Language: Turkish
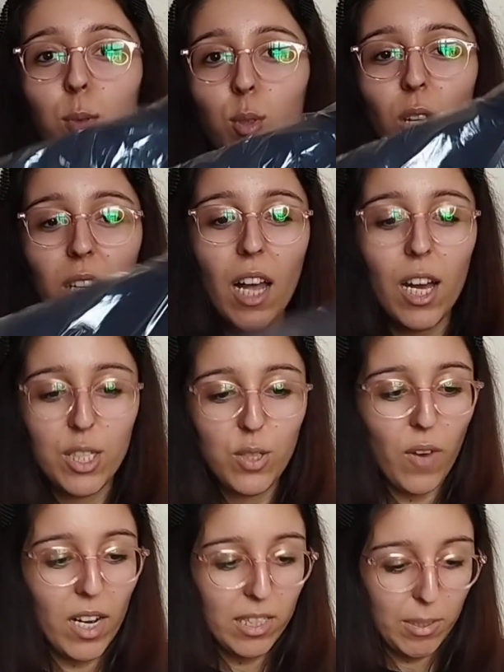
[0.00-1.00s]
burada
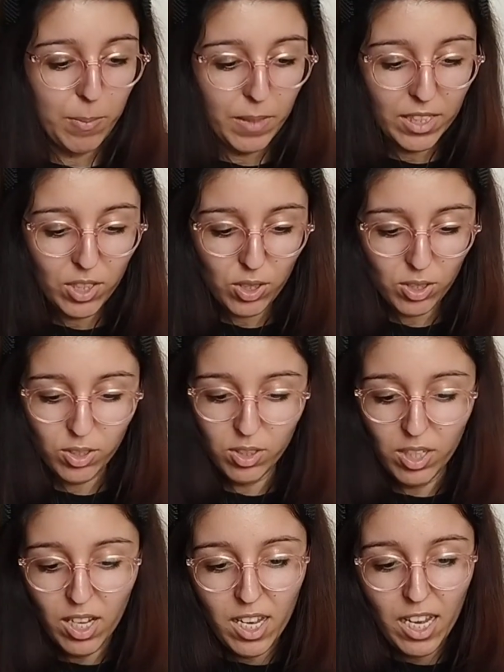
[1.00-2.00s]
lacivert bir
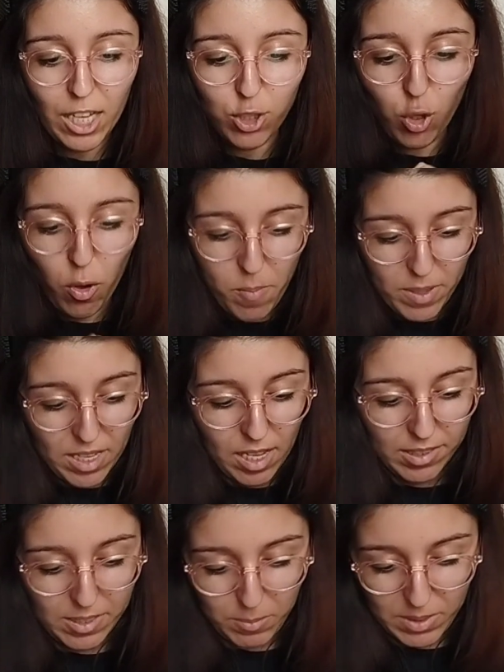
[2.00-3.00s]
eşofman
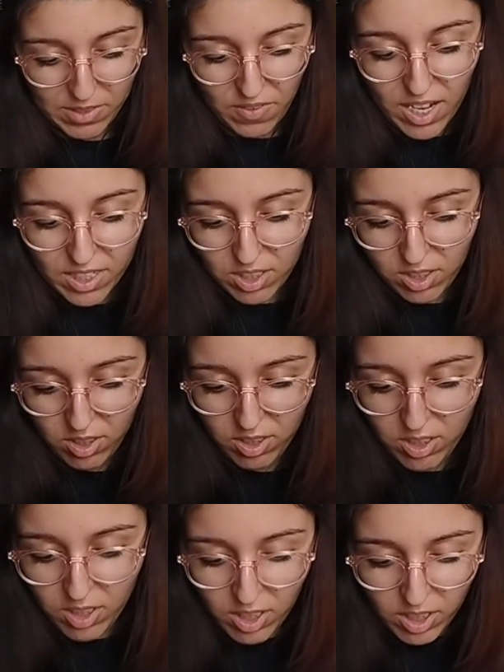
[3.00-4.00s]
altımız var.
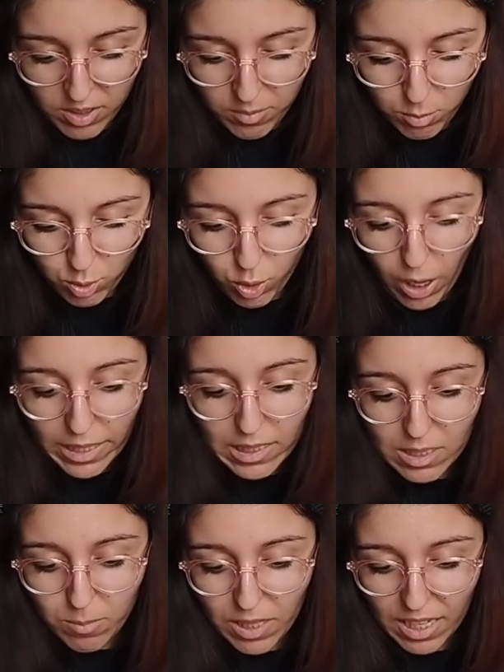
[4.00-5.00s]
Bunu
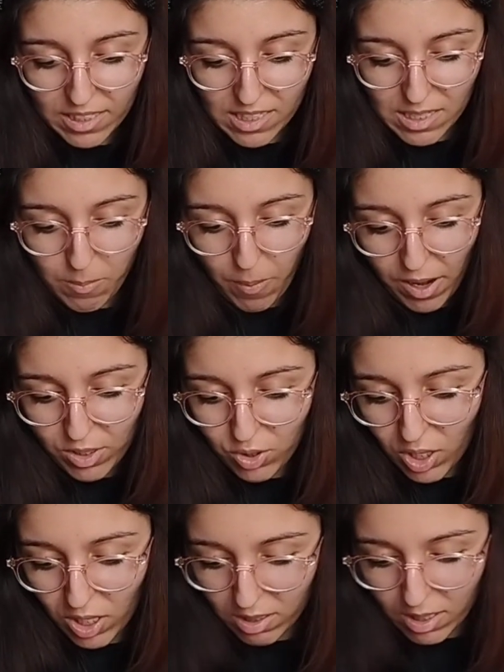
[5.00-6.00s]
kardeşim kendine
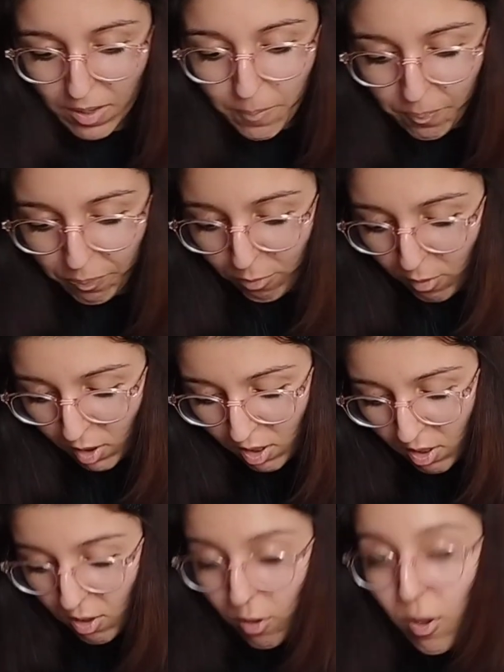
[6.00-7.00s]
sipariş etti.
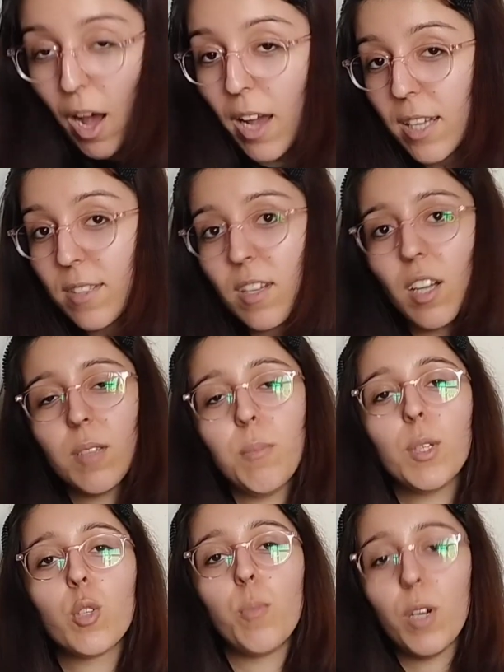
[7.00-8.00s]
Gayet kalın
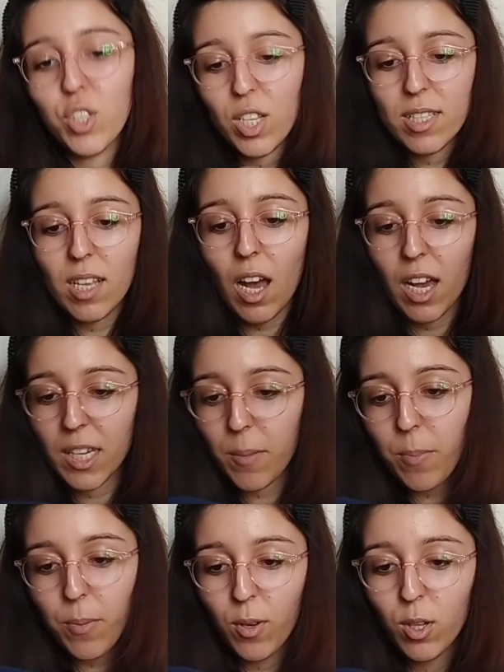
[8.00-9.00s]
bir kumaşa sahip.
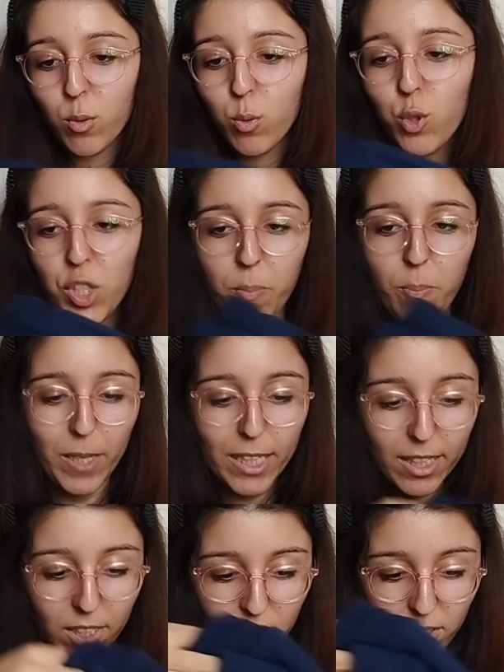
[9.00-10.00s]
3 iplik.